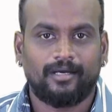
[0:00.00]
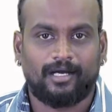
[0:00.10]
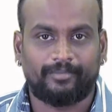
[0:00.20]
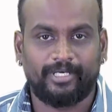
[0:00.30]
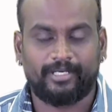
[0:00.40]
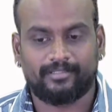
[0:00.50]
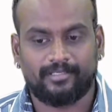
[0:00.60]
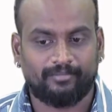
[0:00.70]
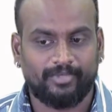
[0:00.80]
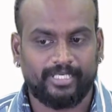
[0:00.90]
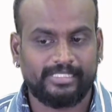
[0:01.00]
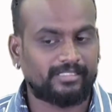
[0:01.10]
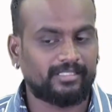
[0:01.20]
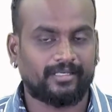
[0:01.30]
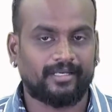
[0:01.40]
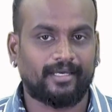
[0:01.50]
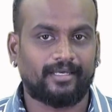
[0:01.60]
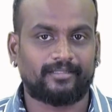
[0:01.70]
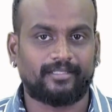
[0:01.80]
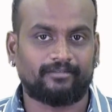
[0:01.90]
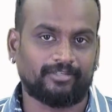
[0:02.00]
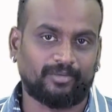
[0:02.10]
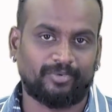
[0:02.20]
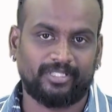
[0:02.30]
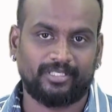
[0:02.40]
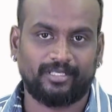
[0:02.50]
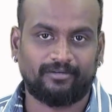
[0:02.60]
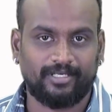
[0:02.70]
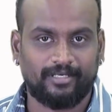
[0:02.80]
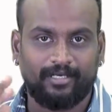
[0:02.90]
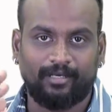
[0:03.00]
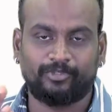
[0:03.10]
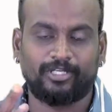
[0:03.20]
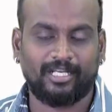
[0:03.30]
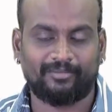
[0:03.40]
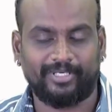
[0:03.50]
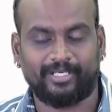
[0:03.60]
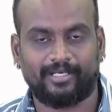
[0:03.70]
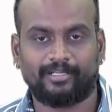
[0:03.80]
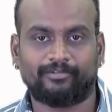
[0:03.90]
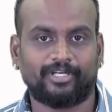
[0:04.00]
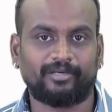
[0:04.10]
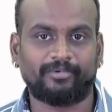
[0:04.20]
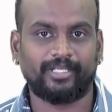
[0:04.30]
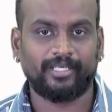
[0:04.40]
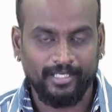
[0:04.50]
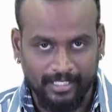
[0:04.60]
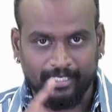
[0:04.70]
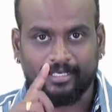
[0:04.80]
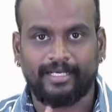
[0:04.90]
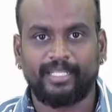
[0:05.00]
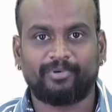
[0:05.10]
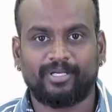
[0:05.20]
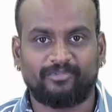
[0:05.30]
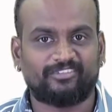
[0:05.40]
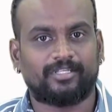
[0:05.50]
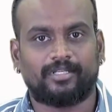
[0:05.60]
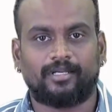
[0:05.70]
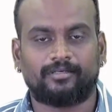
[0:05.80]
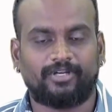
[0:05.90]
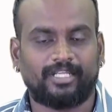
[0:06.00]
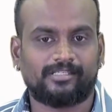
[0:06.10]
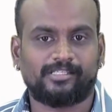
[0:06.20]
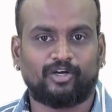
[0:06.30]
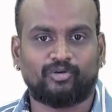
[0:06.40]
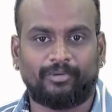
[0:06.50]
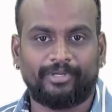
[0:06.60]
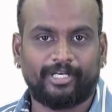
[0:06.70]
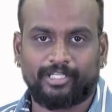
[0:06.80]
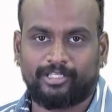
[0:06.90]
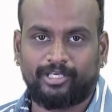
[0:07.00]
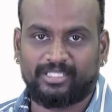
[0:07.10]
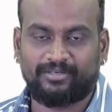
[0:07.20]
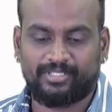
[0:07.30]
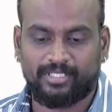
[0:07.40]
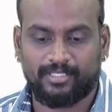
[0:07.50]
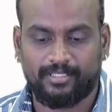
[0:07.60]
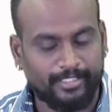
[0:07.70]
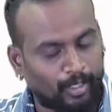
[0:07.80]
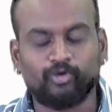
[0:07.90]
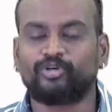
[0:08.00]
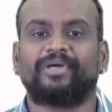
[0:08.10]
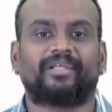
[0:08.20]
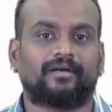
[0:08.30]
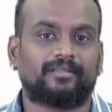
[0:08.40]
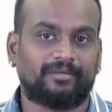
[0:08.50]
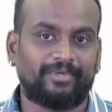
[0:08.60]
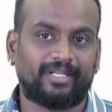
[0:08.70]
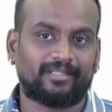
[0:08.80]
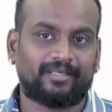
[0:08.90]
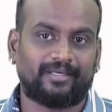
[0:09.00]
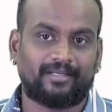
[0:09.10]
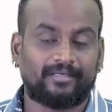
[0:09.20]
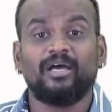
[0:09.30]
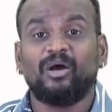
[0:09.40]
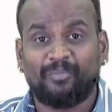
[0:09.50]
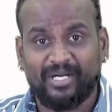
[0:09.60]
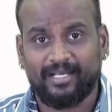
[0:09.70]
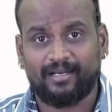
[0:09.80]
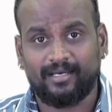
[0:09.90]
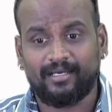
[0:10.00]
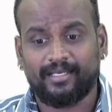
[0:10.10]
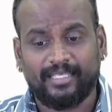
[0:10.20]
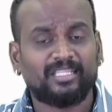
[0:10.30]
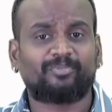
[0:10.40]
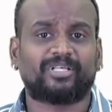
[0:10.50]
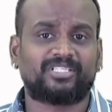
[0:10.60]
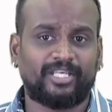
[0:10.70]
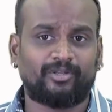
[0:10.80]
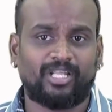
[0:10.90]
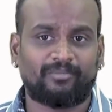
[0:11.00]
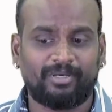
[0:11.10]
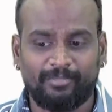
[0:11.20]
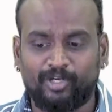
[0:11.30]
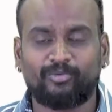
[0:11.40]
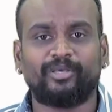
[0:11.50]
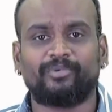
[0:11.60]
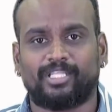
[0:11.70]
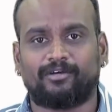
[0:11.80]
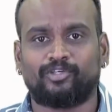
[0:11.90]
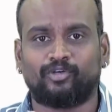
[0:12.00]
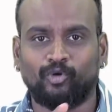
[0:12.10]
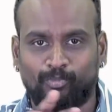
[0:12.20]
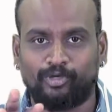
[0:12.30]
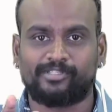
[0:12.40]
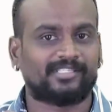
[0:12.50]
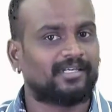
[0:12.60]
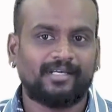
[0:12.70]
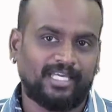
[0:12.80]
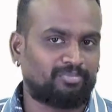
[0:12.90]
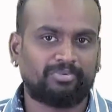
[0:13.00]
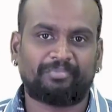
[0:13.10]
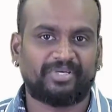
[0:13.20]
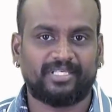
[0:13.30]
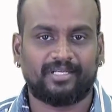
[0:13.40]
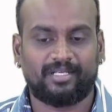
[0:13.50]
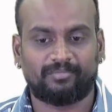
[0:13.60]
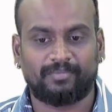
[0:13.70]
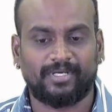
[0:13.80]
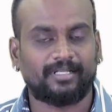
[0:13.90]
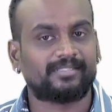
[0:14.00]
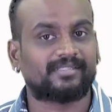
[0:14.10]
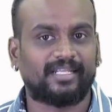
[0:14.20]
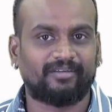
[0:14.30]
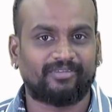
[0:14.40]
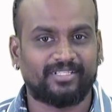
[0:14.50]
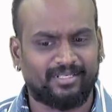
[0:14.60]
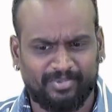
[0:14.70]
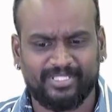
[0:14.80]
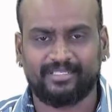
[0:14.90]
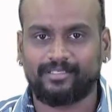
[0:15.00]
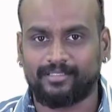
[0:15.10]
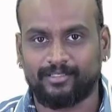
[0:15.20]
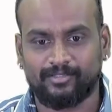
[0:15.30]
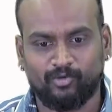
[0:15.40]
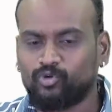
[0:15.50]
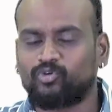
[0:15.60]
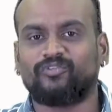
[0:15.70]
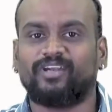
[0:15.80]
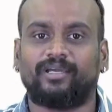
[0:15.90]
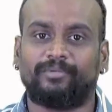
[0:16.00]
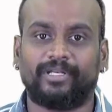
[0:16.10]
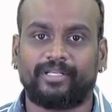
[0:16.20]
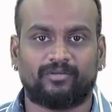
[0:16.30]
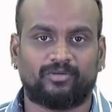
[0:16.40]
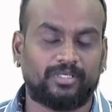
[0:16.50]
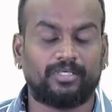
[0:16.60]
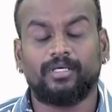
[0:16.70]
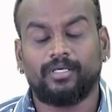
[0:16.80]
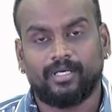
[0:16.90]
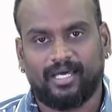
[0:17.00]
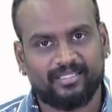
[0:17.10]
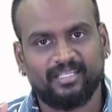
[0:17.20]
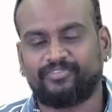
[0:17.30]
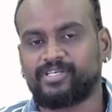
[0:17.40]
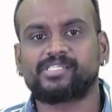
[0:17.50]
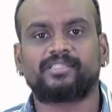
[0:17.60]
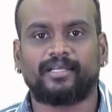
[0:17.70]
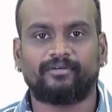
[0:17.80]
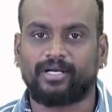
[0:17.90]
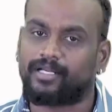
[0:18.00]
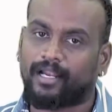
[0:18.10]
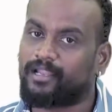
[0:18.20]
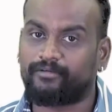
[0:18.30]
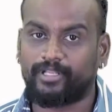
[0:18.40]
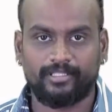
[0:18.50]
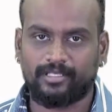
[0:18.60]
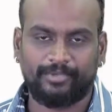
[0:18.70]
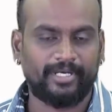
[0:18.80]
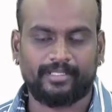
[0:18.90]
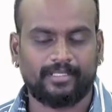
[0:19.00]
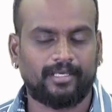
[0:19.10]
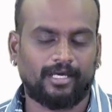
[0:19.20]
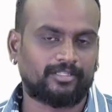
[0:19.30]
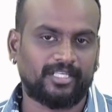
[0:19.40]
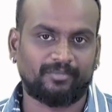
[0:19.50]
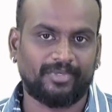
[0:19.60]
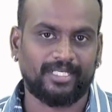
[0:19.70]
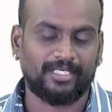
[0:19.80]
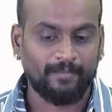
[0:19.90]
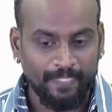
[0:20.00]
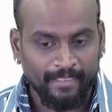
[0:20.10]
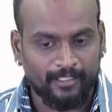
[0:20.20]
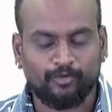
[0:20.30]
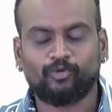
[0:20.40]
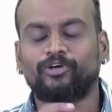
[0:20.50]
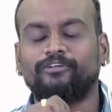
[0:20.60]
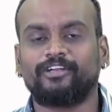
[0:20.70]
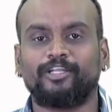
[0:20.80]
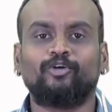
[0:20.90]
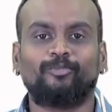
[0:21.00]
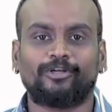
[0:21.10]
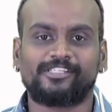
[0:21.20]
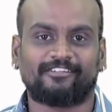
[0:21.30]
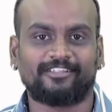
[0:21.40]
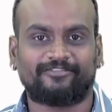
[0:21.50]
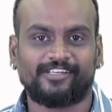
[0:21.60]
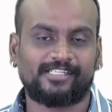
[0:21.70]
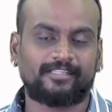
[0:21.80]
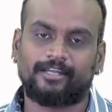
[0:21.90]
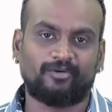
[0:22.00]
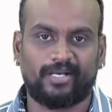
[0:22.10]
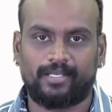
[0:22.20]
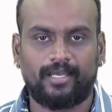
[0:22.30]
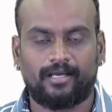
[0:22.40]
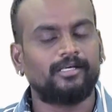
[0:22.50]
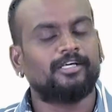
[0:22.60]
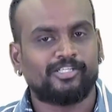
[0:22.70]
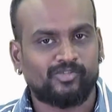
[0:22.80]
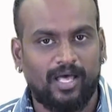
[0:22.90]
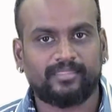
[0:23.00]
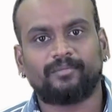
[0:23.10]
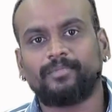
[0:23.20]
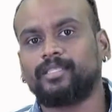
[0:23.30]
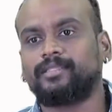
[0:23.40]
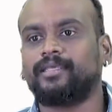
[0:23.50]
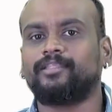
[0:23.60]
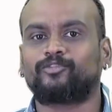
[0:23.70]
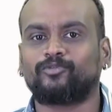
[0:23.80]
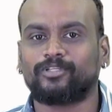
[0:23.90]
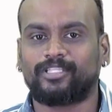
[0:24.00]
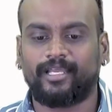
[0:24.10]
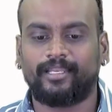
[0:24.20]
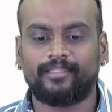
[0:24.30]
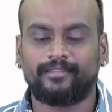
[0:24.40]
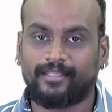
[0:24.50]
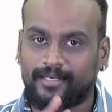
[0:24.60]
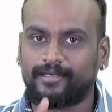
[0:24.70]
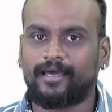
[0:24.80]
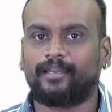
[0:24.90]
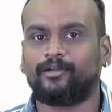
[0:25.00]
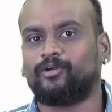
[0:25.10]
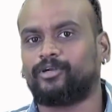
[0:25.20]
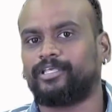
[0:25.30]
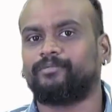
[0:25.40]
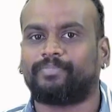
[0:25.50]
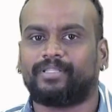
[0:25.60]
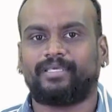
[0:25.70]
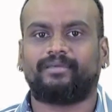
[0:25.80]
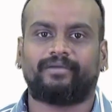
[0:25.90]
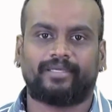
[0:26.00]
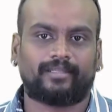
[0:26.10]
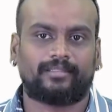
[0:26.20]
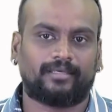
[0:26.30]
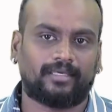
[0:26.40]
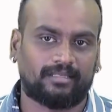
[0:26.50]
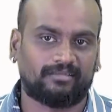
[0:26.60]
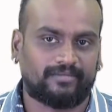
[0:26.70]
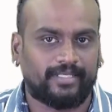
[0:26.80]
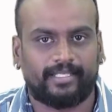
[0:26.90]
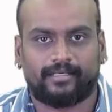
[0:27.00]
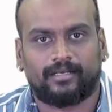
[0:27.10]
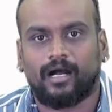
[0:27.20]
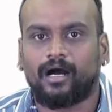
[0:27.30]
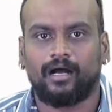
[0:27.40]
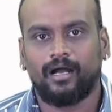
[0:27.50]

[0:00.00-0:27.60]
அப்படின்றது நம்ம கெஸ்ஸிங் ரெண்டாயிரத்தி இருபதில் பார்த்திங்கன்னா அப்துல் கலாம் ஐயா கனவு கண்ட மாதிரி கண்டிப்பாக நம்ம வந்து நாடு வல்லரசு ஆகும் அப்படின்றதுலையும் எந்தவித டவுட்டுமே இருக்காது அப்படின்றது தான் எங்களுக்கு பட் ஆனால் எந்த பிரச்சனையும் இல்லாமல் மறுபடியும் ஏதாவது லூப்போல்ஸ் எப்போவுமே பார்த்திங்கன்னா நம்ம மக்கள்ஸ் நிறைய பேர் இந்த பார்த்திங்கன்னா அந்த குறுக்கு வழி அப்படின்றது ஒன்று அதுதான் ஃபஸ்ட்டு தேடுவாங்க நல்ல வழி எது அப்படின்றதெல்லாம் யாரும் தேட மாட்டாங்க இந்த குறுக்கு வழி லூப் ஹோல்ஸை வந்து ஃபஸ்ட்டு தேடுவாங்க இல்லையா ஸோ அந்த மாதிரி தேடி இந்த ரெண்டாயிரம் நோட்டையும் பதுக்கி வைக்கிறதுக்கு ஏதாவது வழி இருக்கா